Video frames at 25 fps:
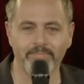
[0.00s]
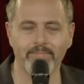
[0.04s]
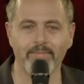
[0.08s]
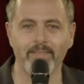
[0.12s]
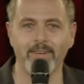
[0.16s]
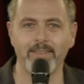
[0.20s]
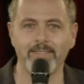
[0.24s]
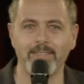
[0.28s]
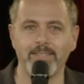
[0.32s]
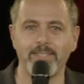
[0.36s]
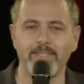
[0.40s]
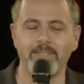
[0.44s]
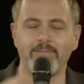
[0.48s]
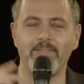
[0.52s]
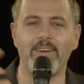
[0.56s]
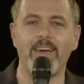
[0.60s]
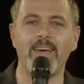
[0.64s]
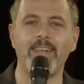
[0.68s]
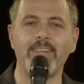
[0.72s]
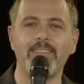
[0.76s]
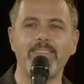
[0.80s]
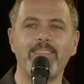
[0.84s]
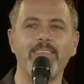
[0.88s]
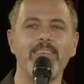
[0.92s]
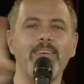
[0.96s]
Also jetzt
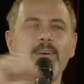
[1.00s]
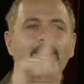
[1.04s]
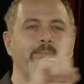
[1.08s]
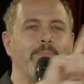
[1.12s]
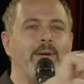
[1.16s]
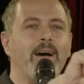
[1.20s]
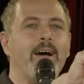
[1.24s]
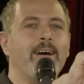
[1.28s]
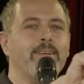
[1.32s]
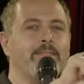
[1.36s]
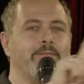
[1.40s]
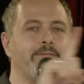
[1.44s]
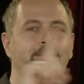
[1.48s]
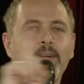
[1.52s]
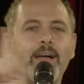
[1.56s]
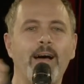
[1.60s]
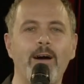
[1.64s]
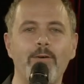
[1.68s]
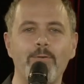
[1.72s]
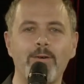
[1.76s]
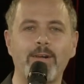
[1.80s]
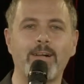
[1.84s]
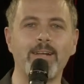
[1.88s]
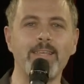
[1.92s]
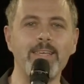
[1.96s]
wären die beiden
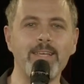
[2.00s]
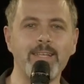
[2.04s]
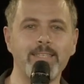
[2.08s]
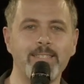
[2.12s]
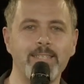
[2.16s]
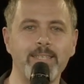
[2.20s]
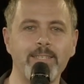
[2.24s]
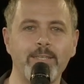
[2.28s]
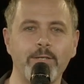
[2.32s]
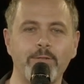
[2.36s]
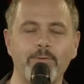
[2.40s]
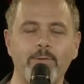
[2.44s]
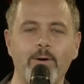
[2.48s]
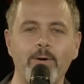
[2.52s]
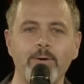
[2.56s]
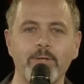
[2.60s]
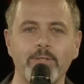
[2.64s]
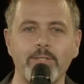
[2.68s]
Frauen gleichzeitig schwanger.